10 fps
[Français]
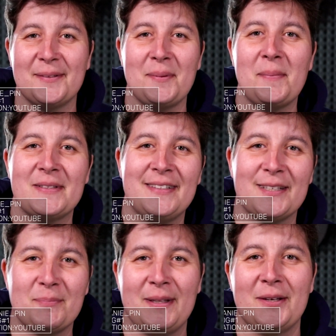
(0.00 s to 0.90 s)
c'est pas parce qu'ils
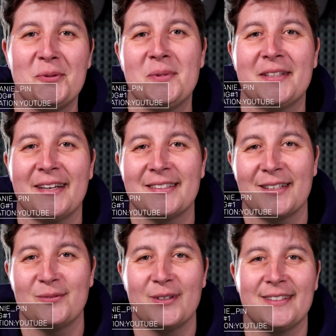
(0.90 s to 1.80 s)
laissent pas des commentaires à
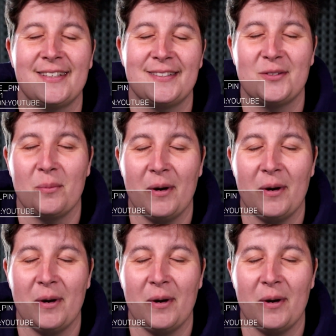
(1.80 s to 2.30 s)
chaque fois qu'ils existent